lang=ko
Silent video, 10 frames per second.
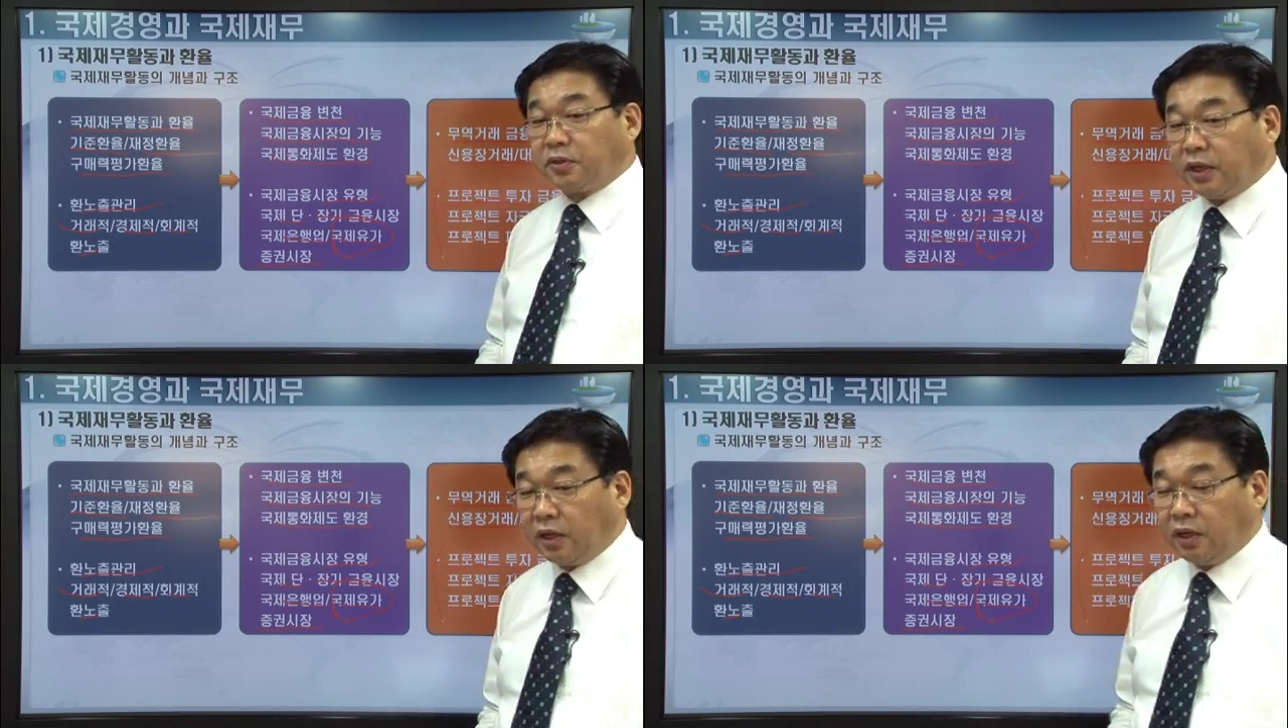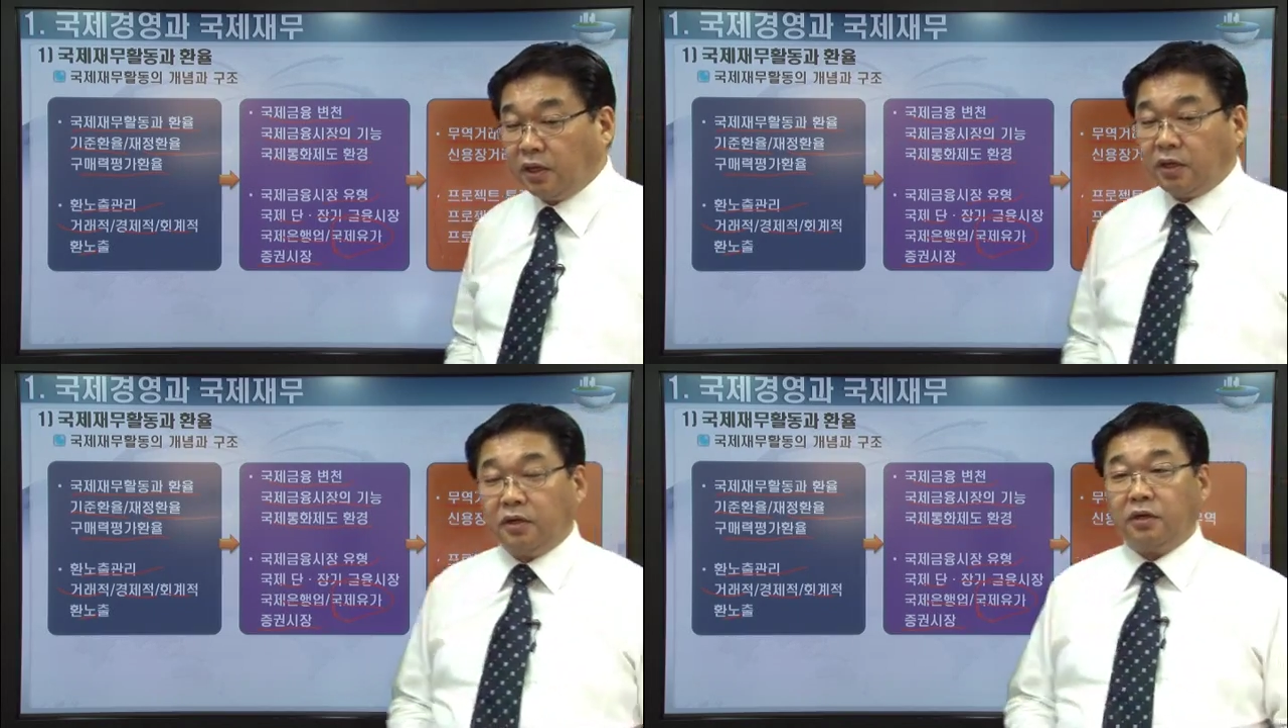근데
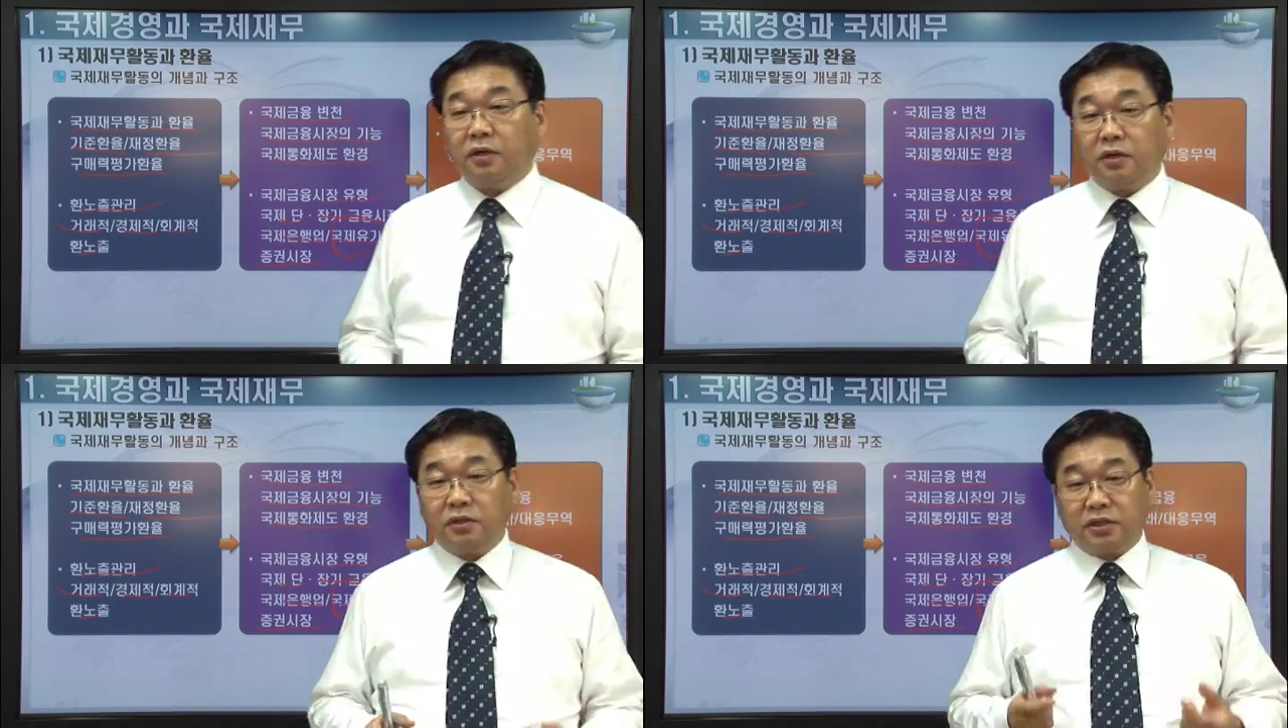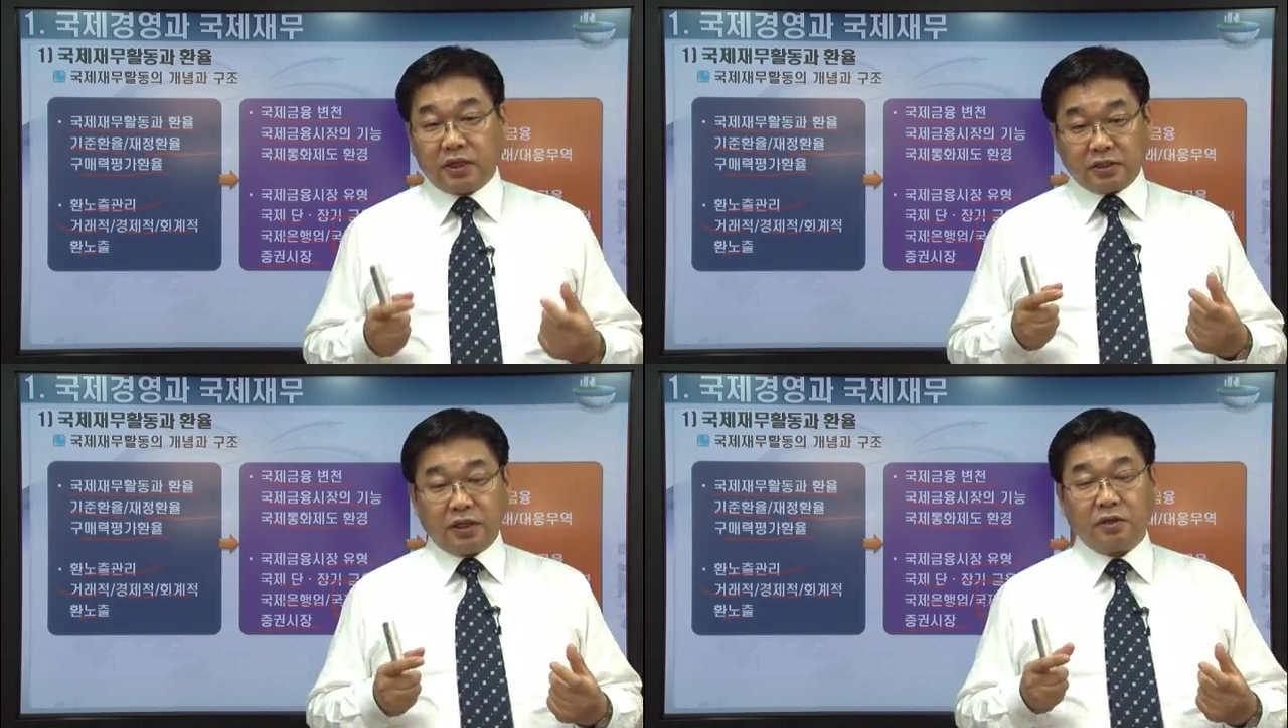어,
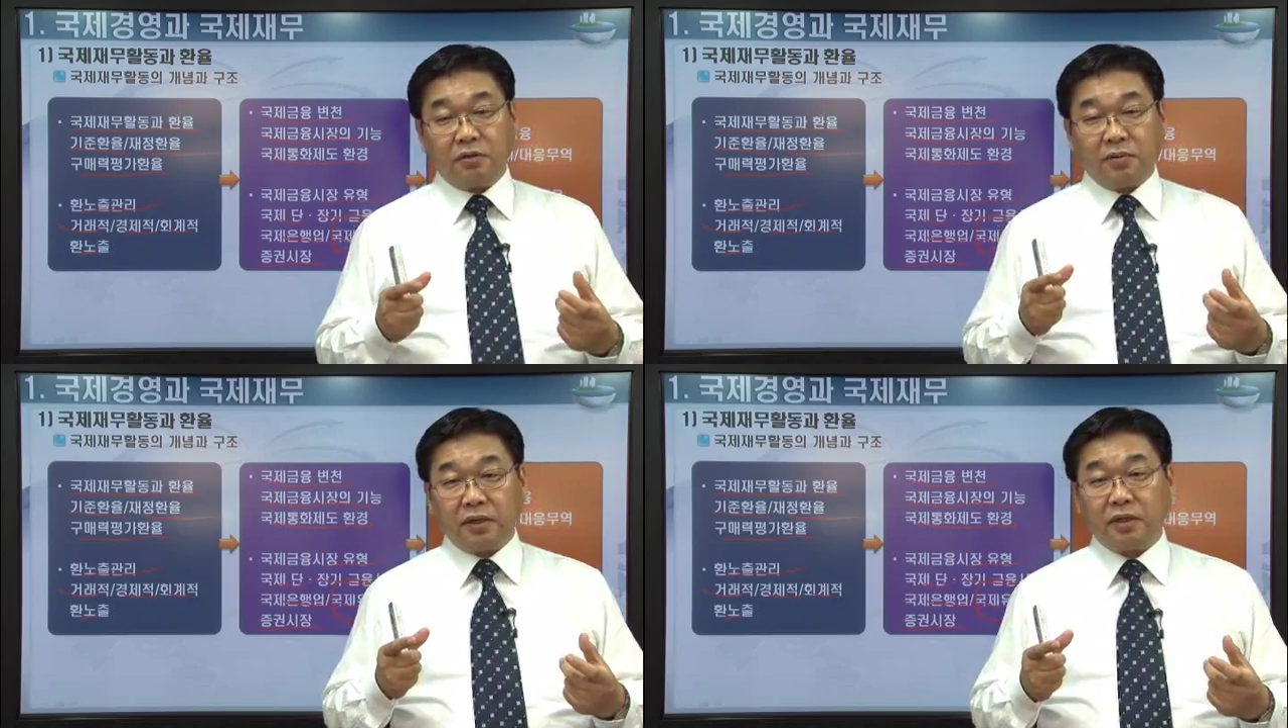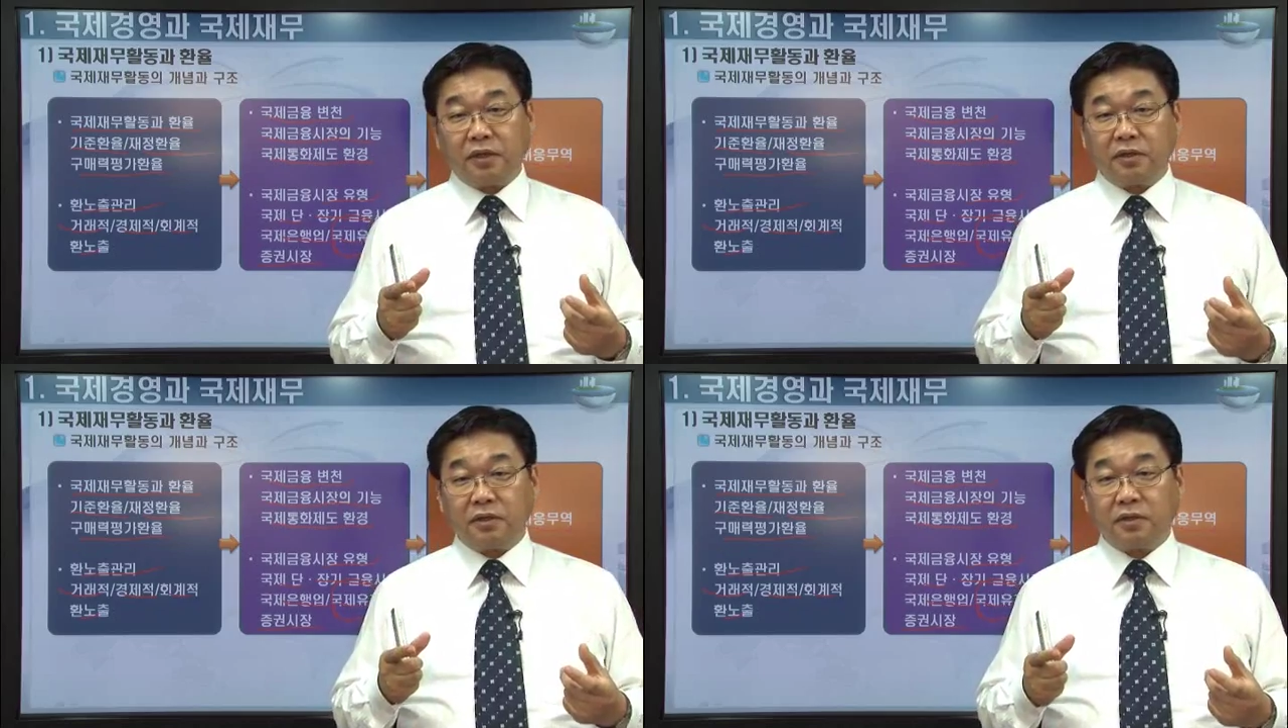시간상
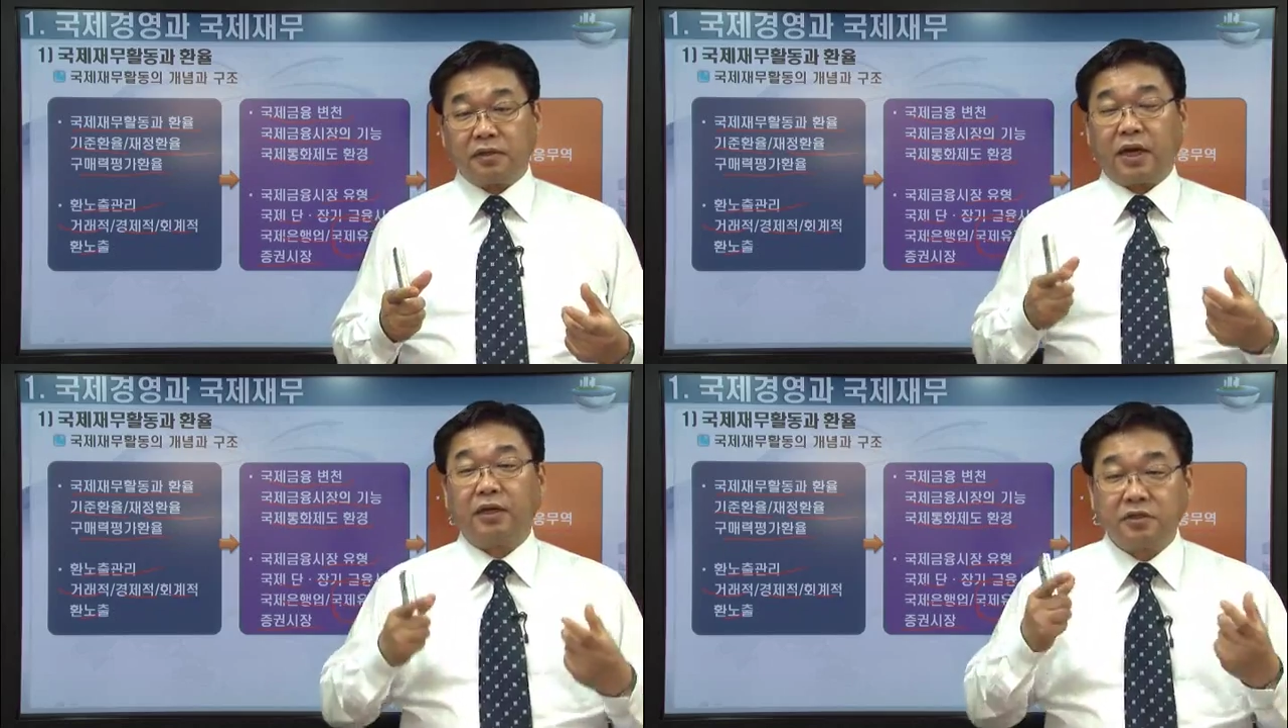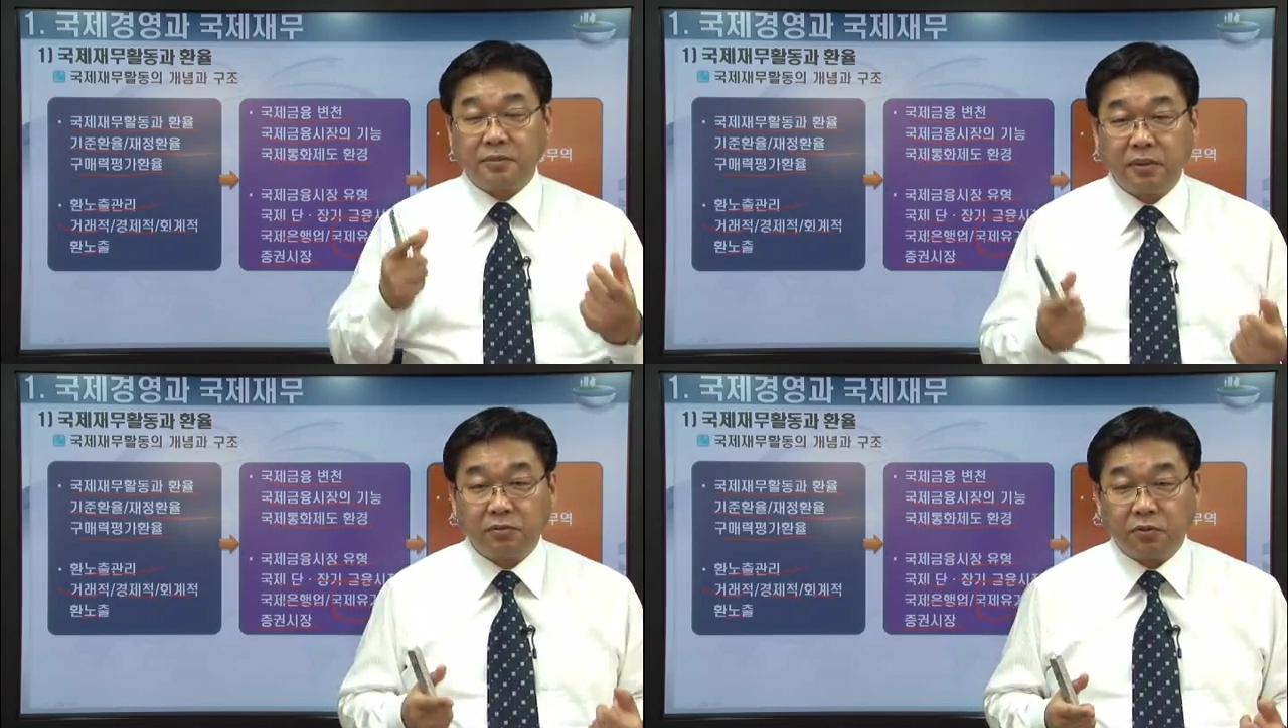여러분한테 그 다른
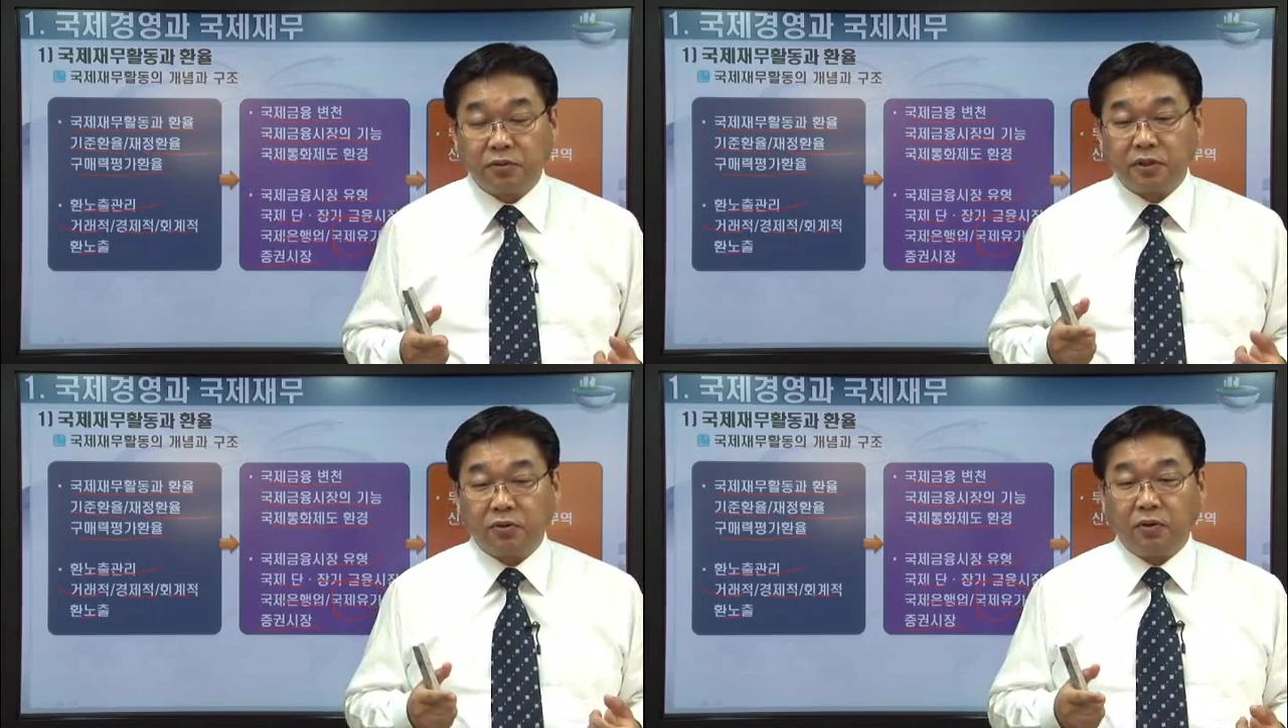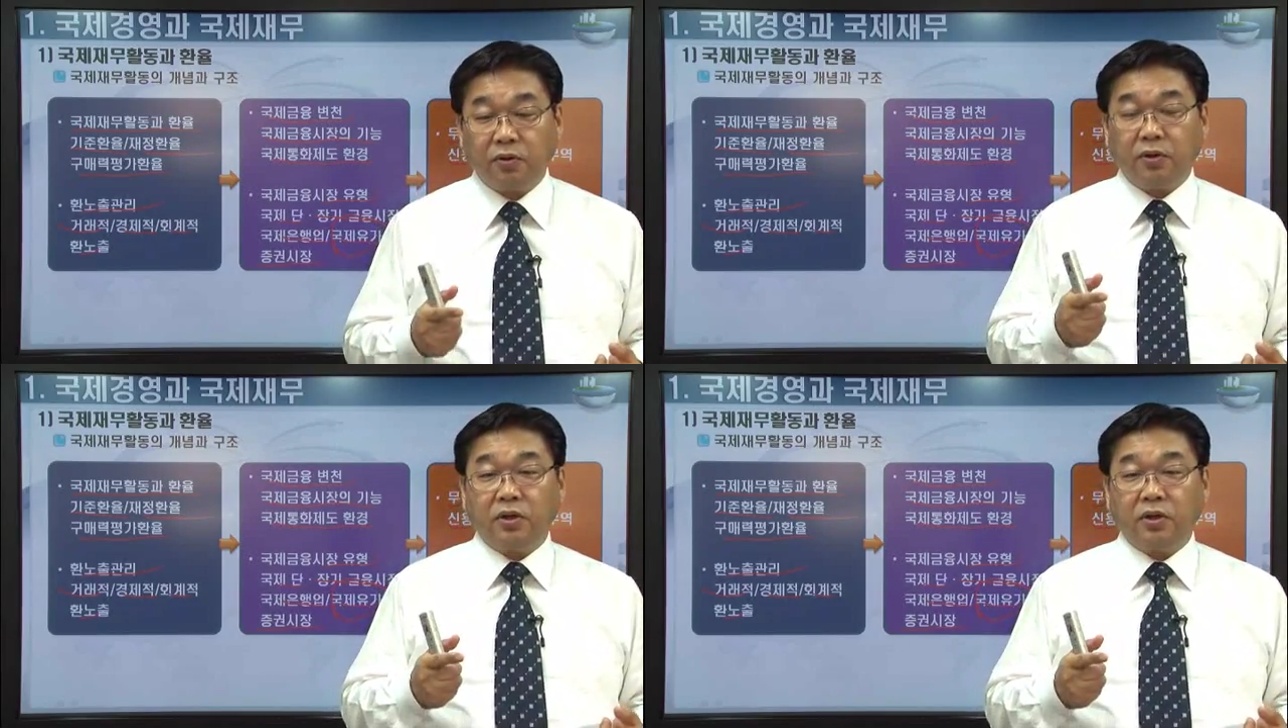설명을 못 드리고